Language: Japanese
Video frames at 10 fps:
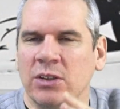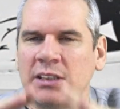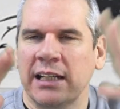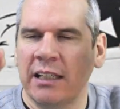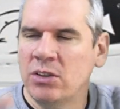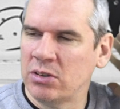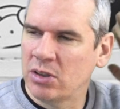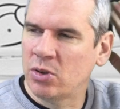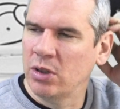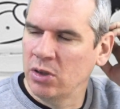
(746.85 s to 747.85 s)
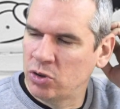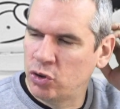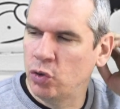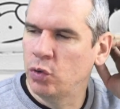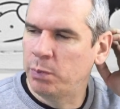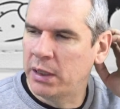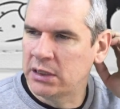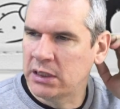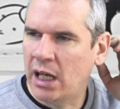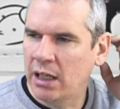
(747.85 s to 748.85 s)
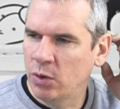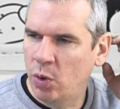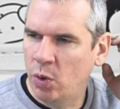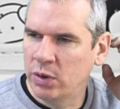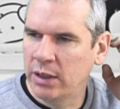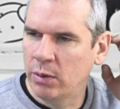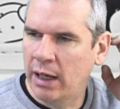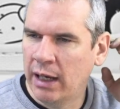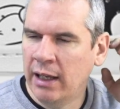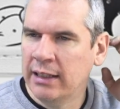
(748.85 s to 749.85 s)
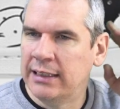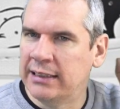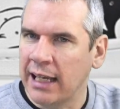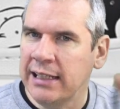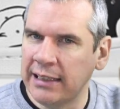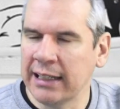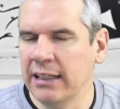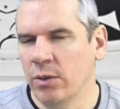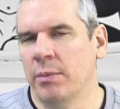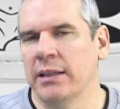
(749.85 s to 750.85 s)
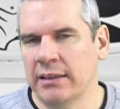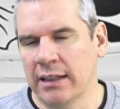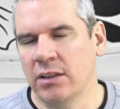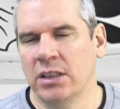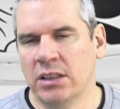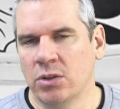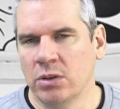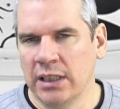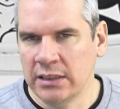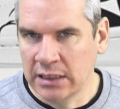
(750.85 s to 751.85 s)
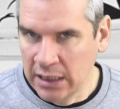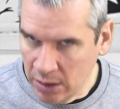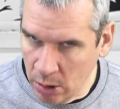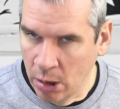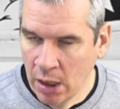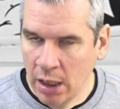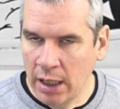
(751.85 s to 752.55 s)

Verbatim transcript: さっき言った通りのスーパースターの方には、デザイン的には全く一緒ですけど、